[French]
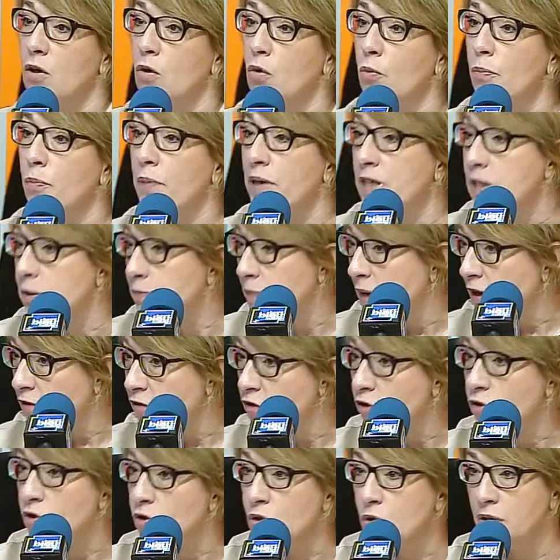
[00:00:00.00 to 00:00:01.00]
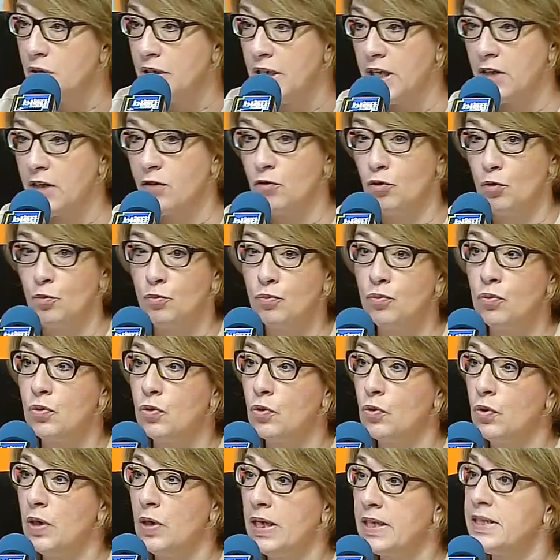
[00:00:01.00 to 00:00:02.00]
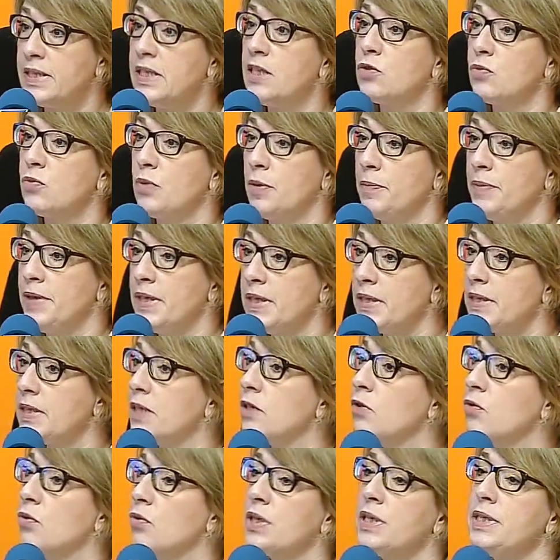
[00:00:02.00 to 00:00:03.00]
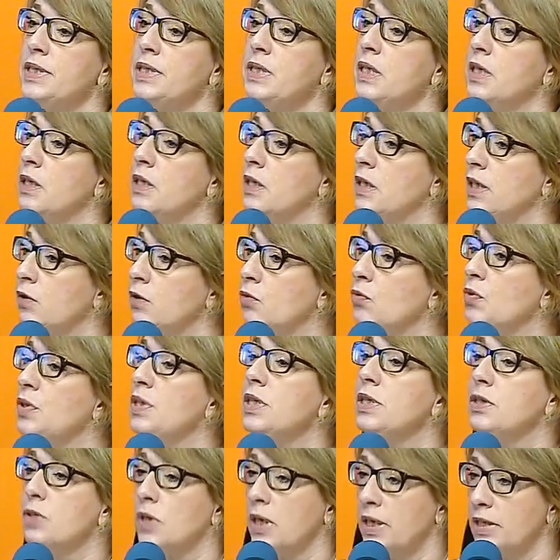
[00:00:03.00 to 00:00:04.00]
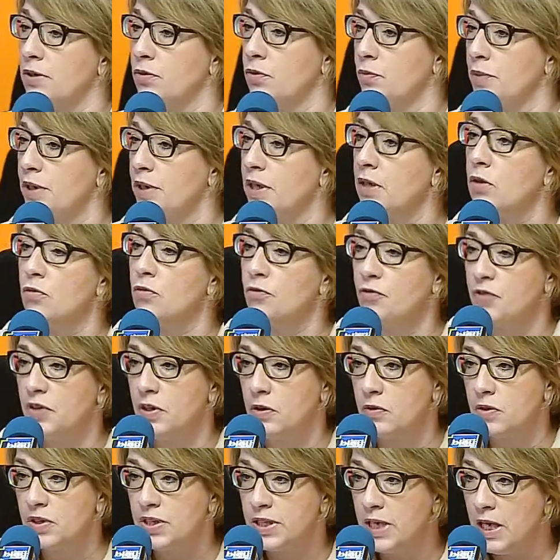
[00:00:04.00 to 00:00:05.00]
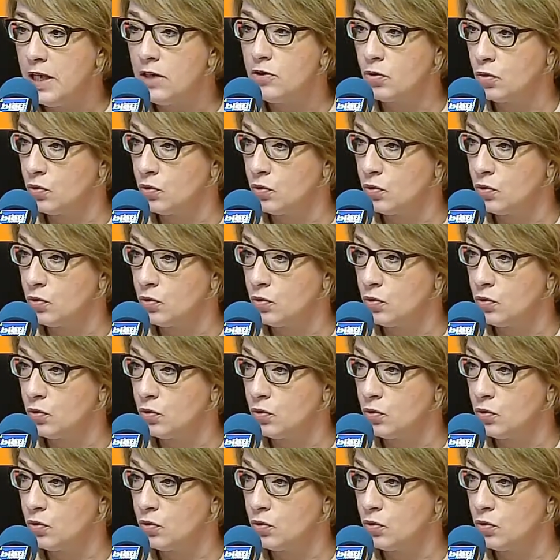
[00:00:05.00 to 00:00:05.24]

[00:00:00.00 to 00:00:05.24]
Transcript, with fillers: On passe par France Connect pour que l'accès soit bien sécurisé et que les données restent bien confidentielles.